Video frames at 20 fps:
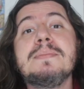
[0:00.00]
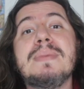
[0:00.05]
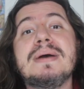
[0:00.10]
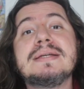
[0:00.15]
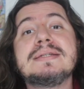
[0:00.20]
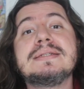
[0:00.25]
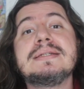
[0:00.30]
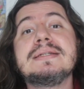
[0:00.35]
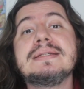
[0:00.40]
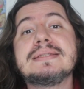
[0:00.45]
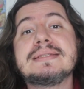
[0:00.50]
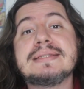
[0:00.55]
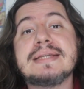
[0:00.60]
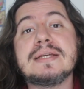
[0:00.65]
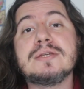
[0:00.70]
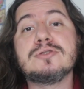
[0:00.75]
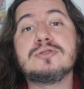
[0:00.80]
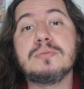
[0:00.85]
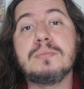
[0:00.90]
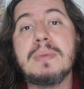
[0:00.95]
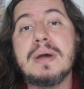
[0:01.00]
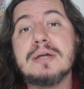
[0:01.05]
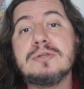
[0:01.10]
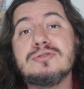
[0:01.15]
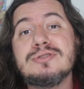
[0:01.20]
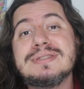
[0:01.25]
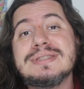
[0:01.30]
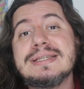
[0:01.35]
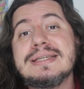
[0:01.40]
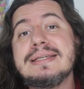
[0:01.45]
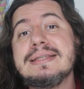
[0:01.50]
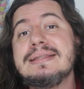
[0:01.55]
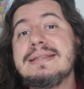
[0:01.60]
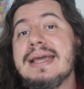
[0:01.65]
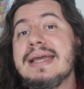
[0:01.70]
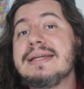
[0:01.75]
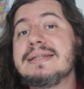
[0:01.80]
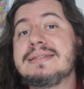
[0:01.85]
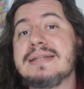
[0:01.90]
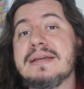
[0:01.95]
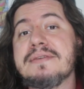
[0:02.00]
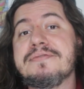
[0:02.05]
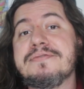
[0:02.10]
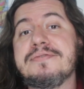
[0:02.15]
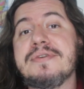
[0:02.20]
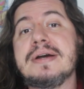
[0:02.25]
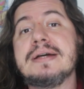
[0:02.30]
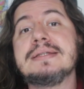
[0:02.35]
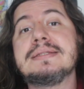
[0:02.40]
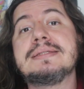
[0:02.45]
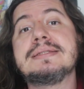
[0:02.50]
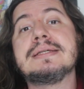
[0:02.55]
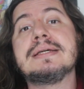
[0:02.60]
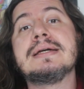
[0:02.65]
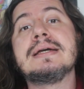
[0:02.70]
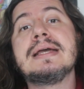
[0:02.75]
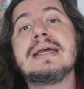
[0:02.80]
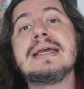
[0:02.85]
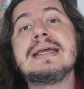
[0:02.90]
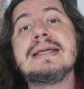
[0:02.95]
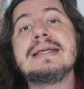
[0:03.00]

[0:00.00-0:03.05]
Imagine seres humanos que desde a infância